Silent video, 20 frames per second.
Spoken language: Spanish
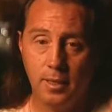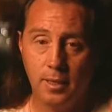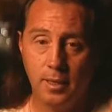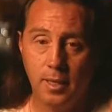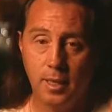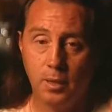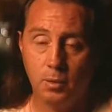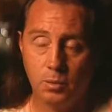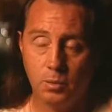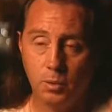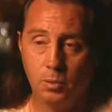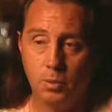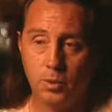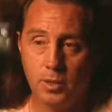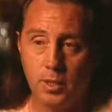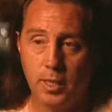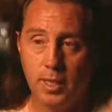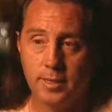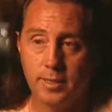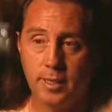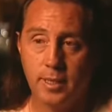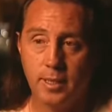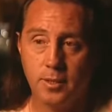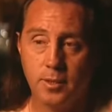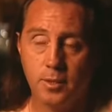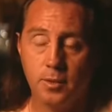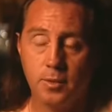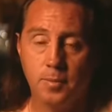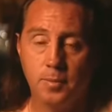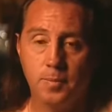al autobús de la
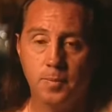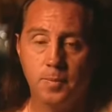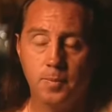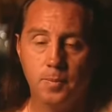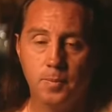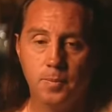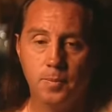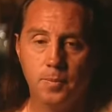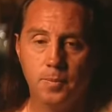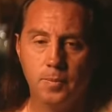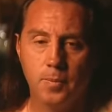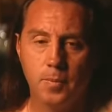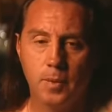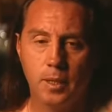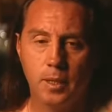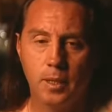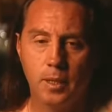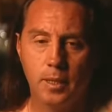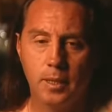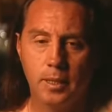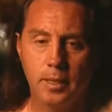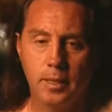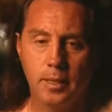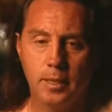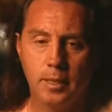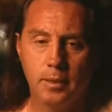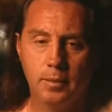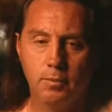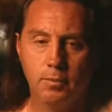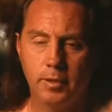selección.
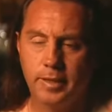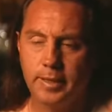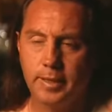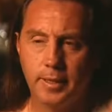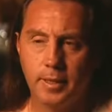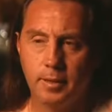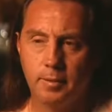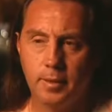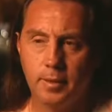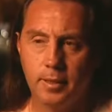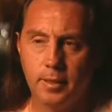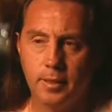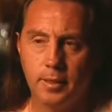Eh, fue terrible.